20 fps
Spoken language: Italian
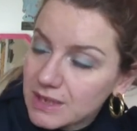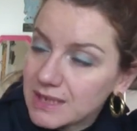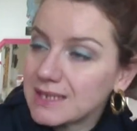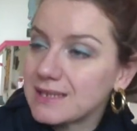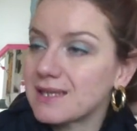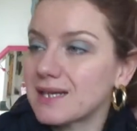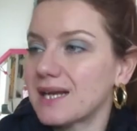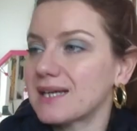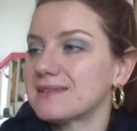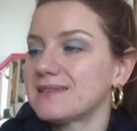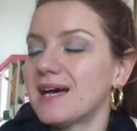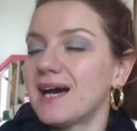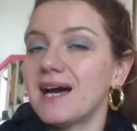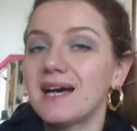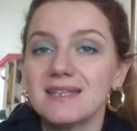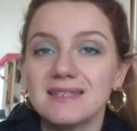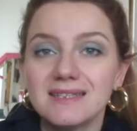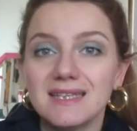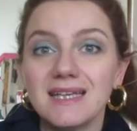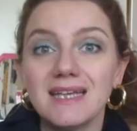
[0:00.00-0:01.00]

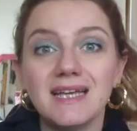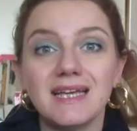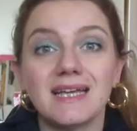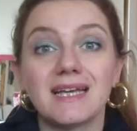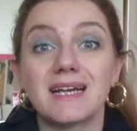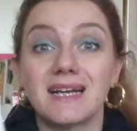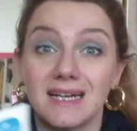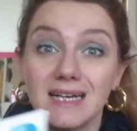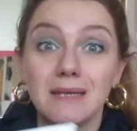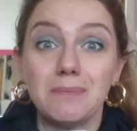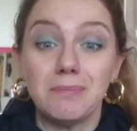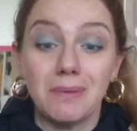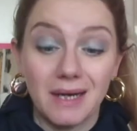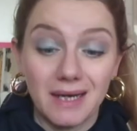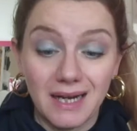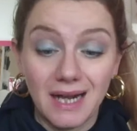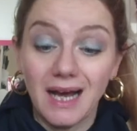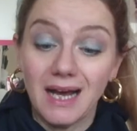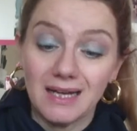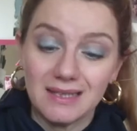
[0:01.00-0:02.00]
idratate e
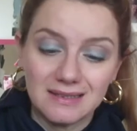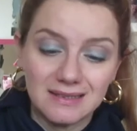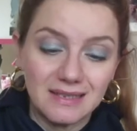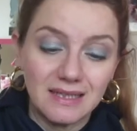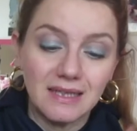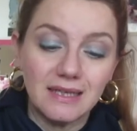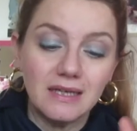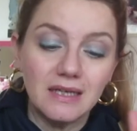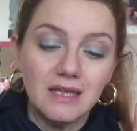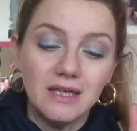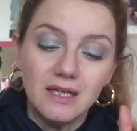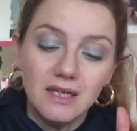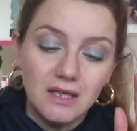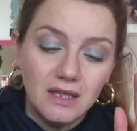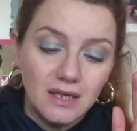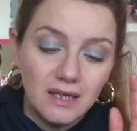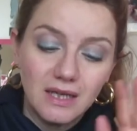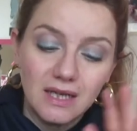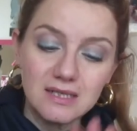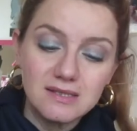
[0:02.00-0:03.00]
riparate
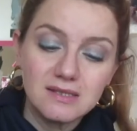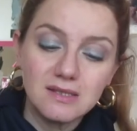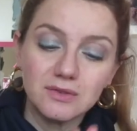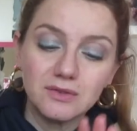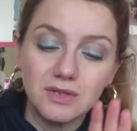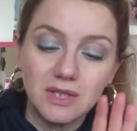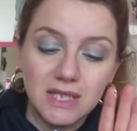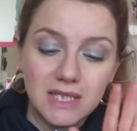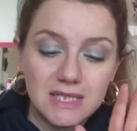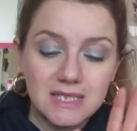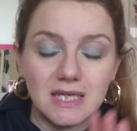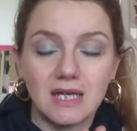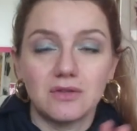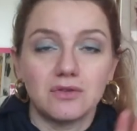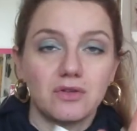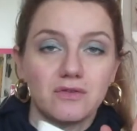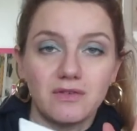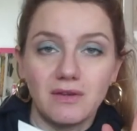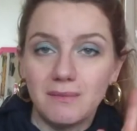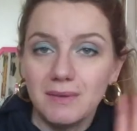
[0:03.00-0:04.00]
la sto
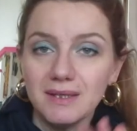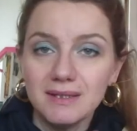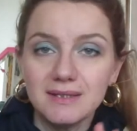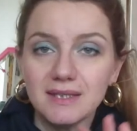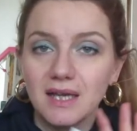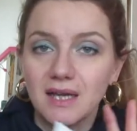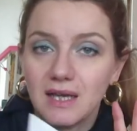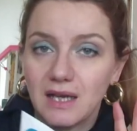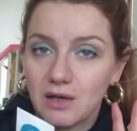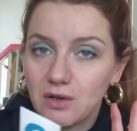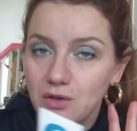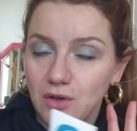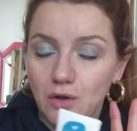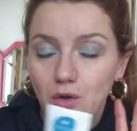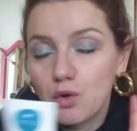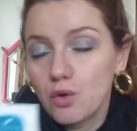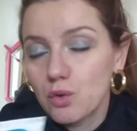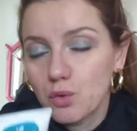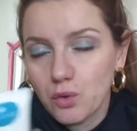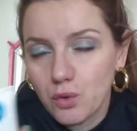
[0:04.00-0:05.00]
utilizzando ovviamente
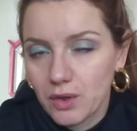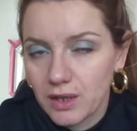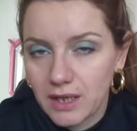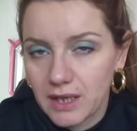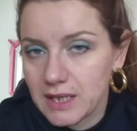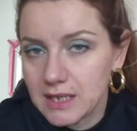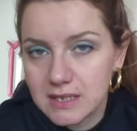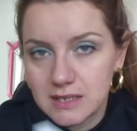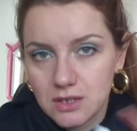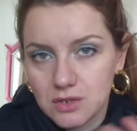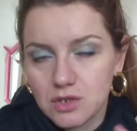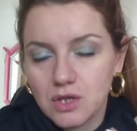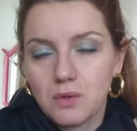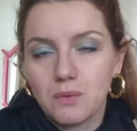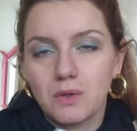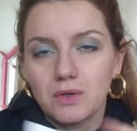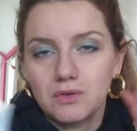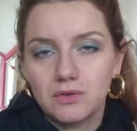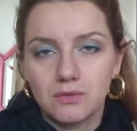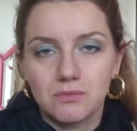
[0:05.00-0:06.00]
all'occorrenza cioè
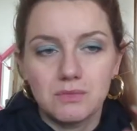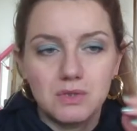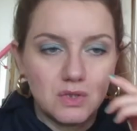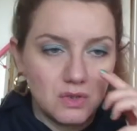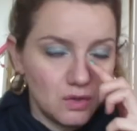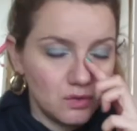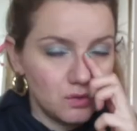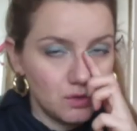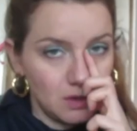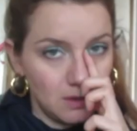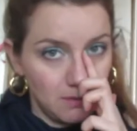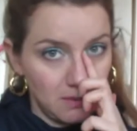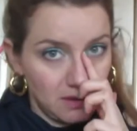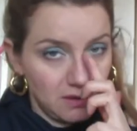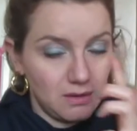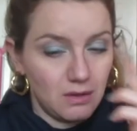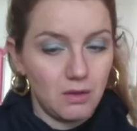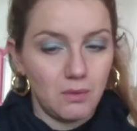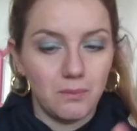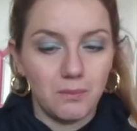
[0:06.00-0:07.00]
quando ho bisogno di
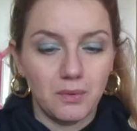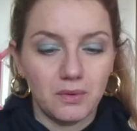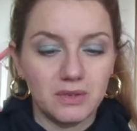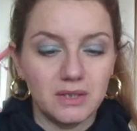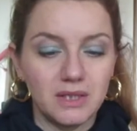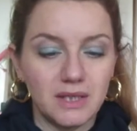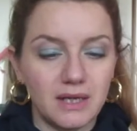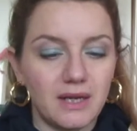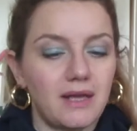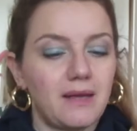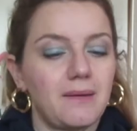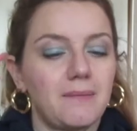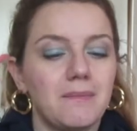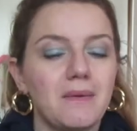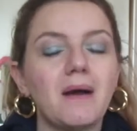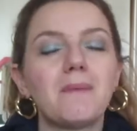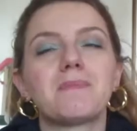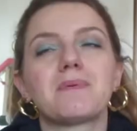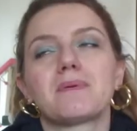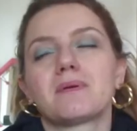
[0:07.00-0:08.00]
mettere un po' di
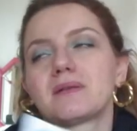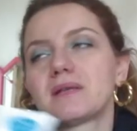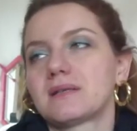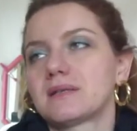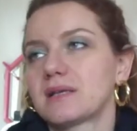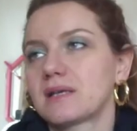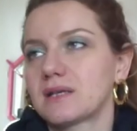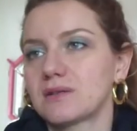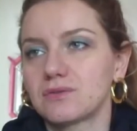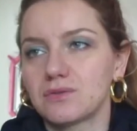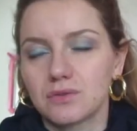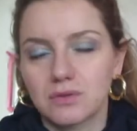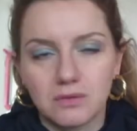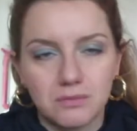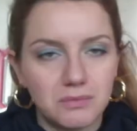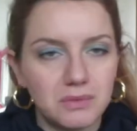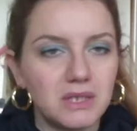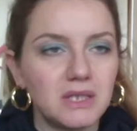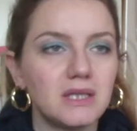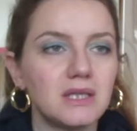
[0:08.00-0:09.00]
crema prima di andare a
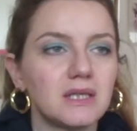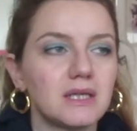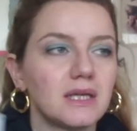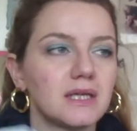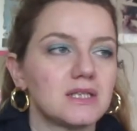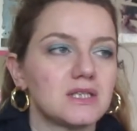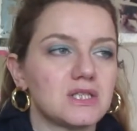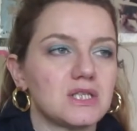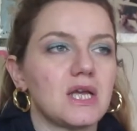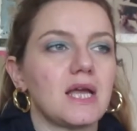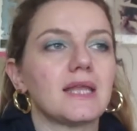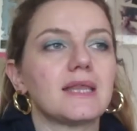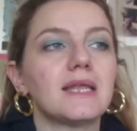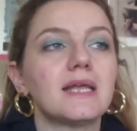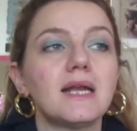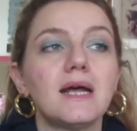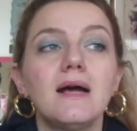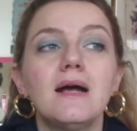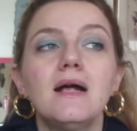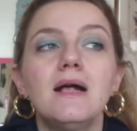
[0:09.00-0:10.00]
dormire
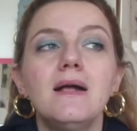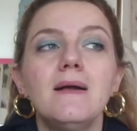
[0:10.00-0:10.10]
eccetera